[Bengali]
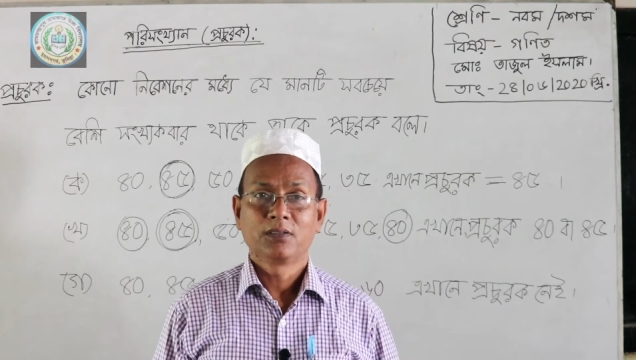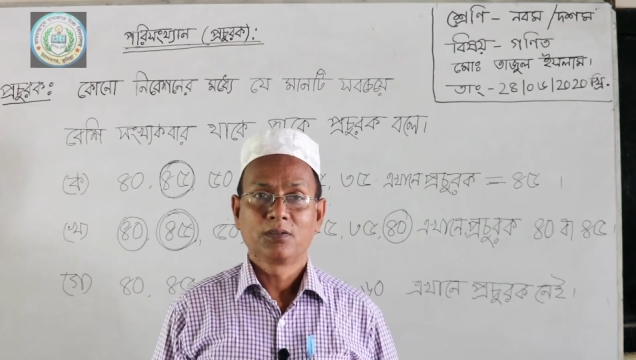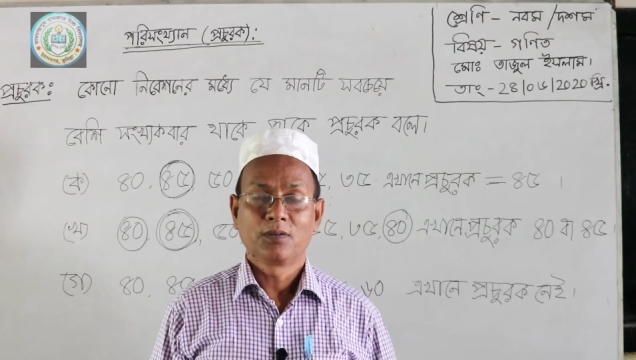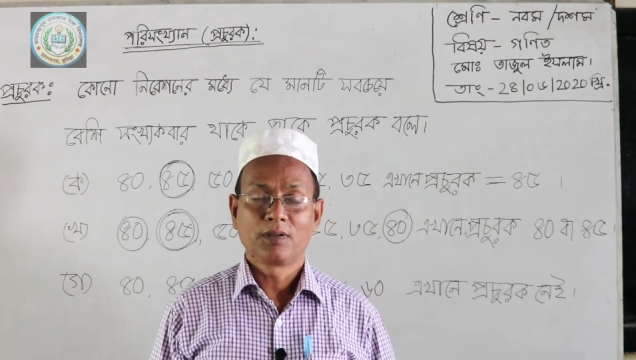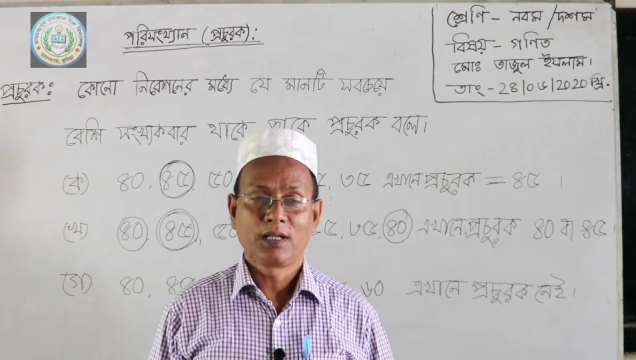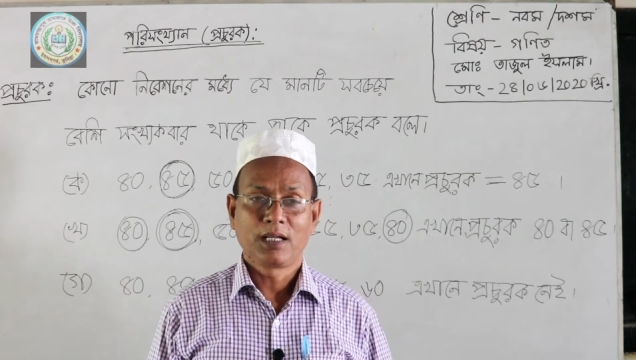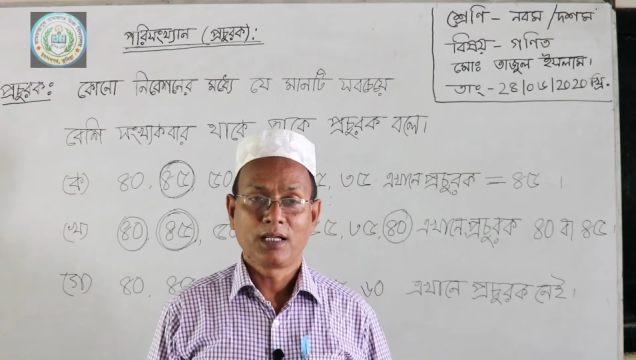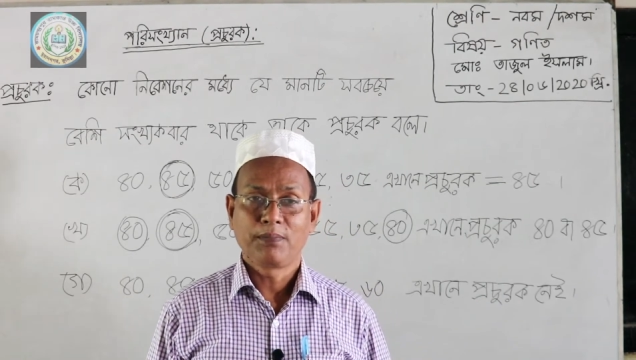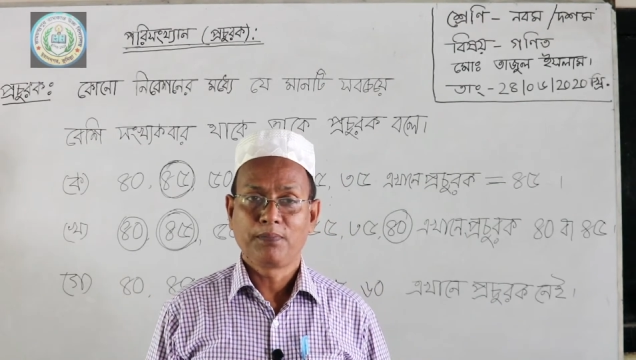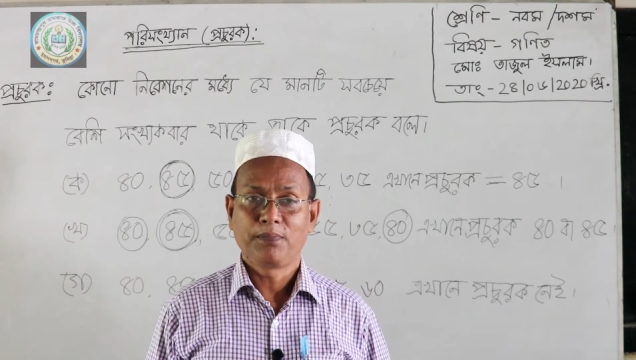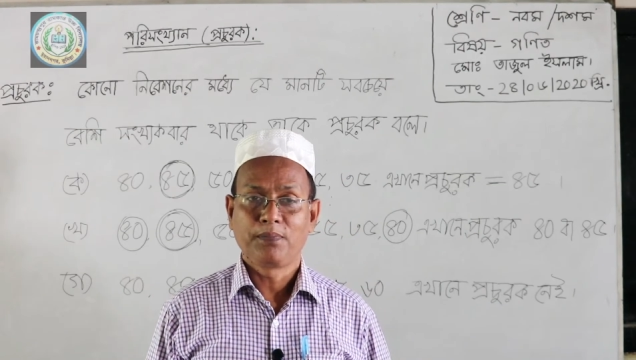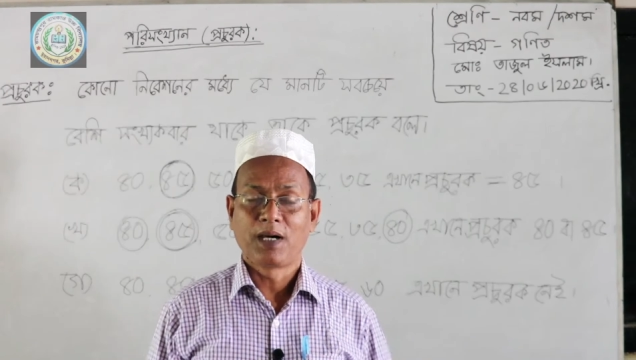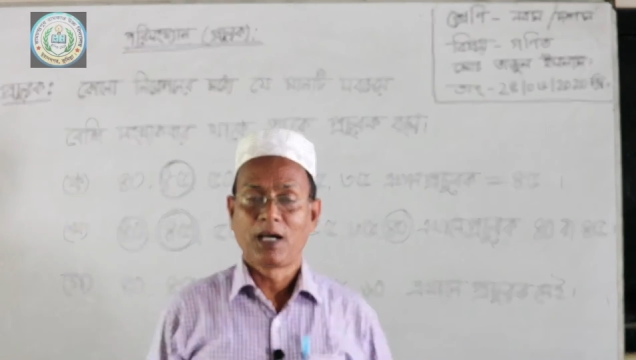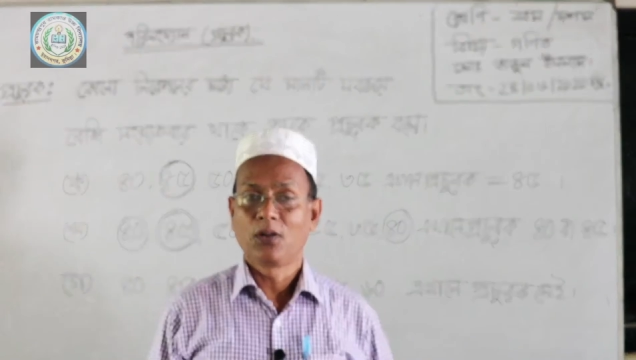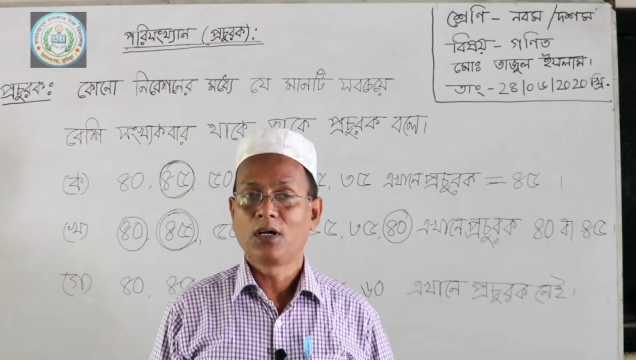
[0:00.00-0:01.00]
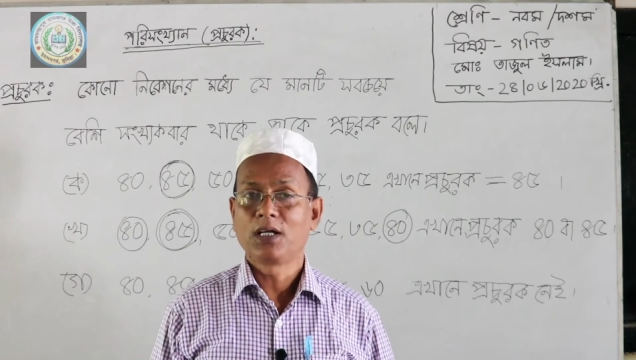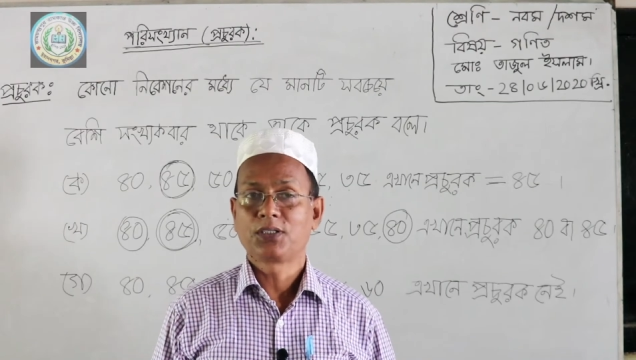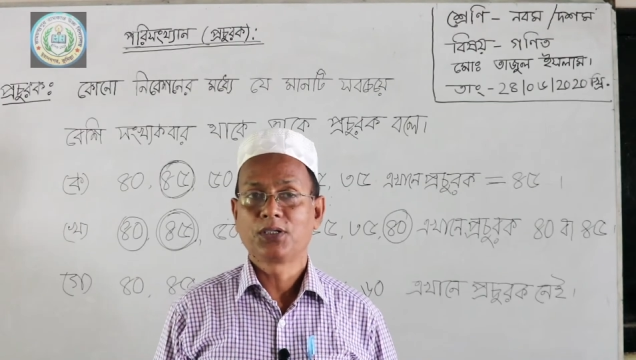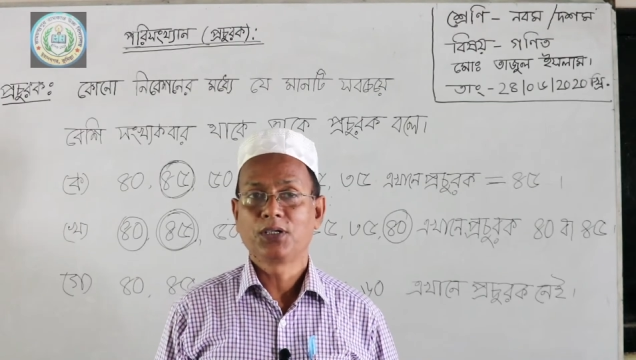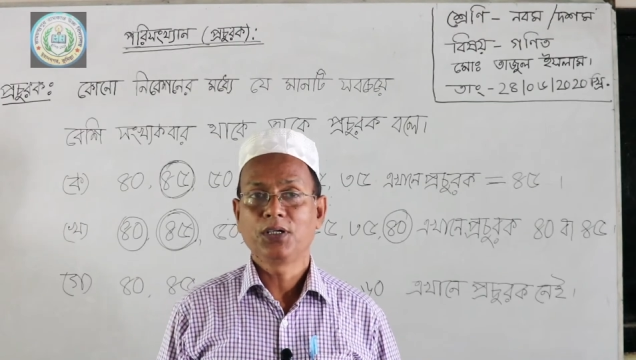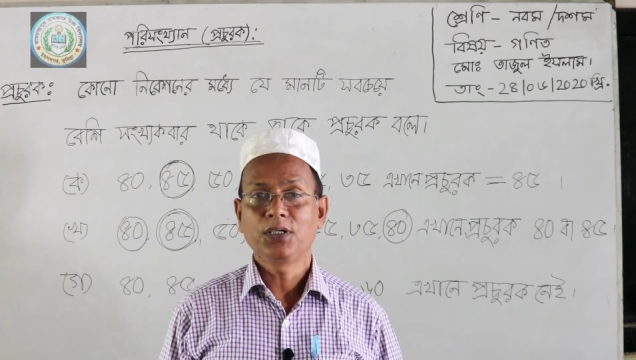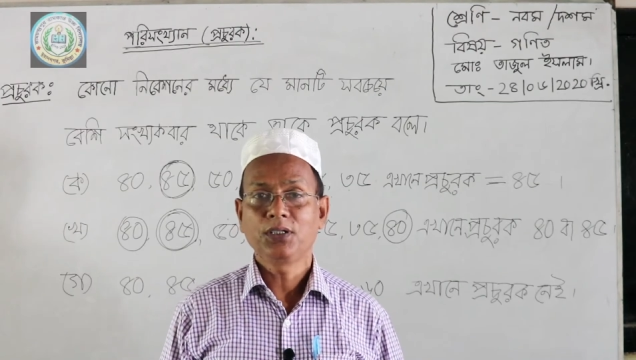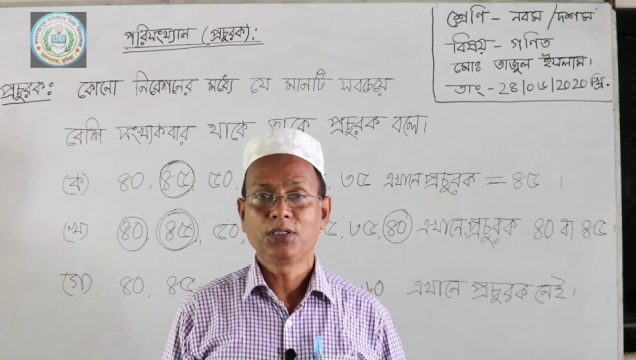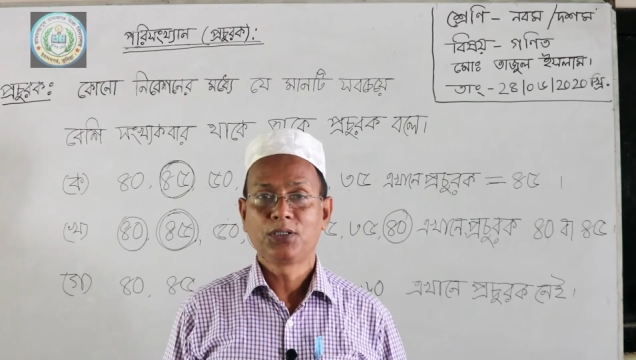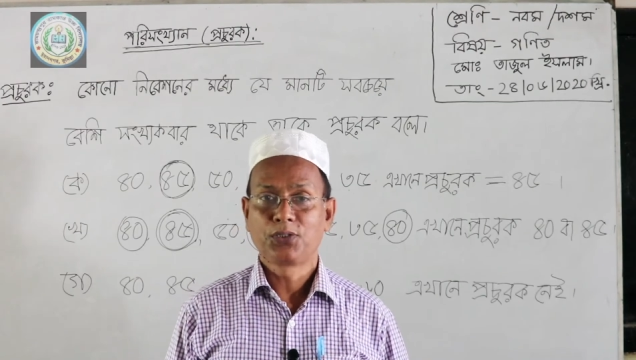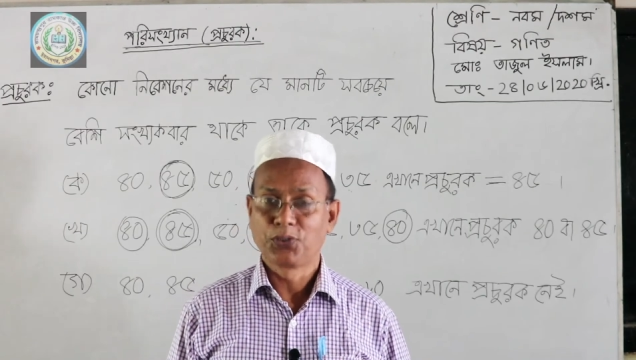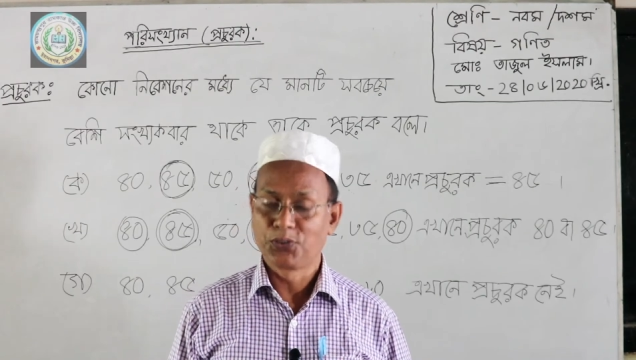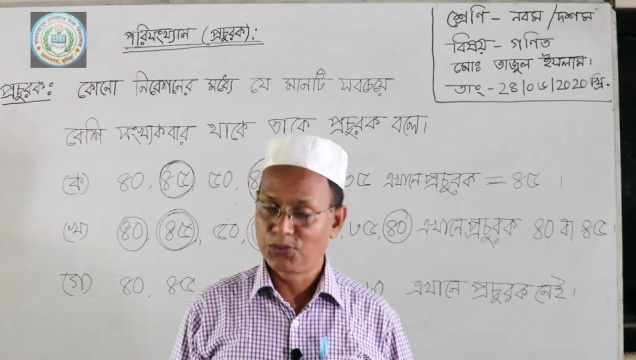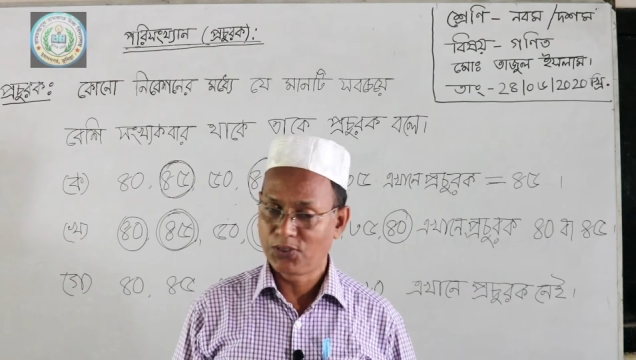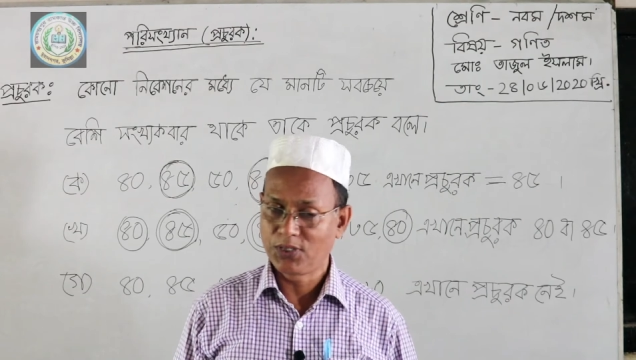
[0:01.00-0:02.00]
তোমরা ভালো আছো
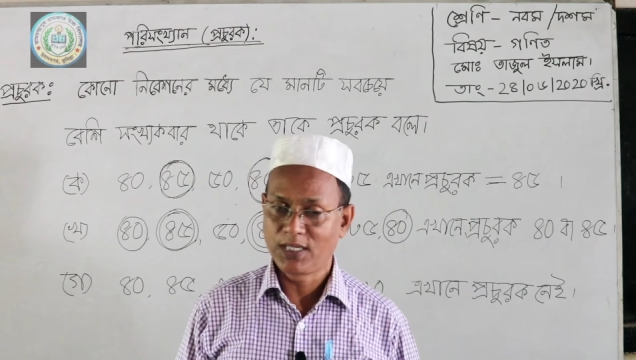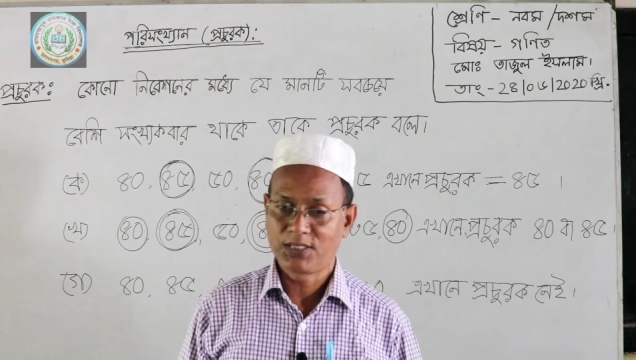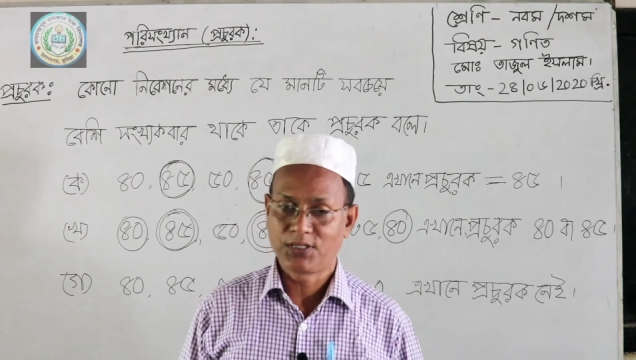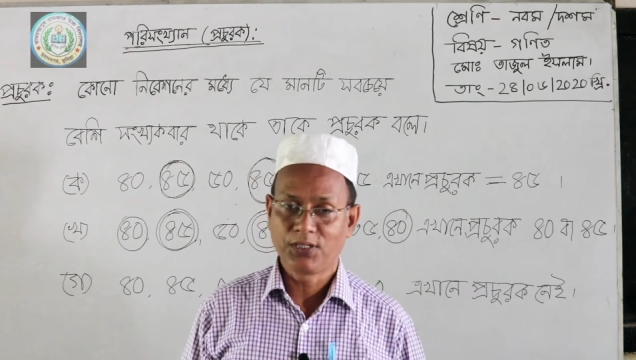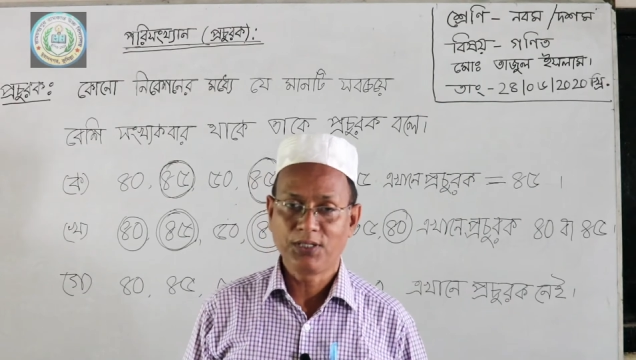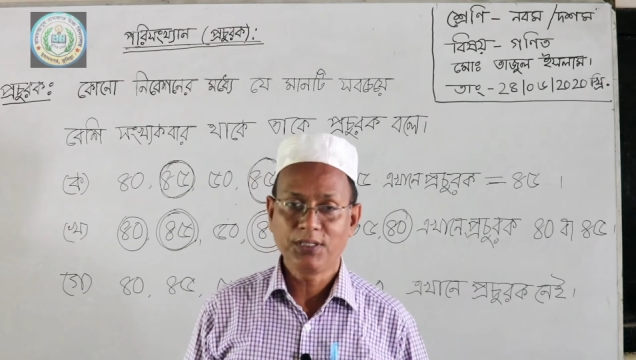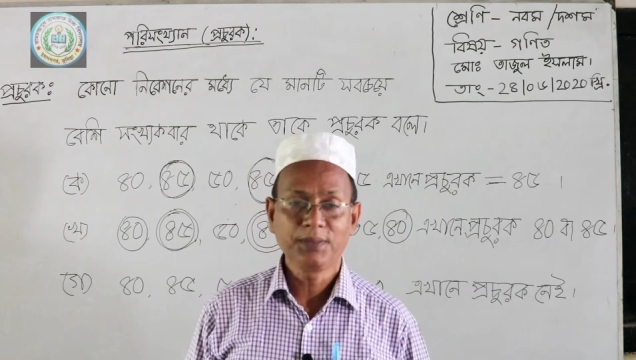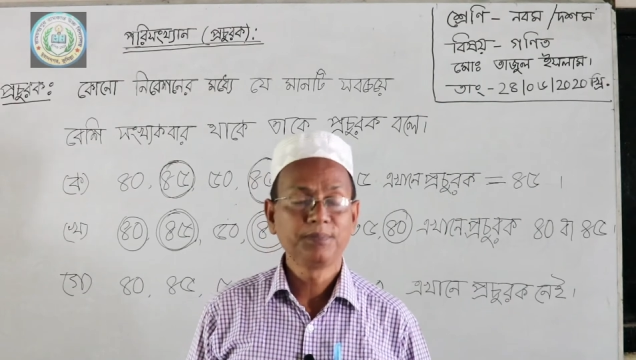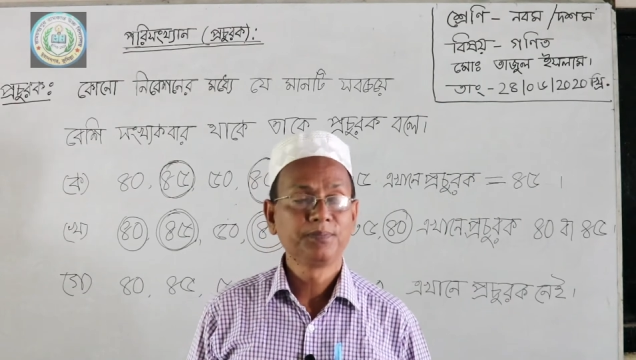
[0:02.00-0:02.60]
সুস্থ আছো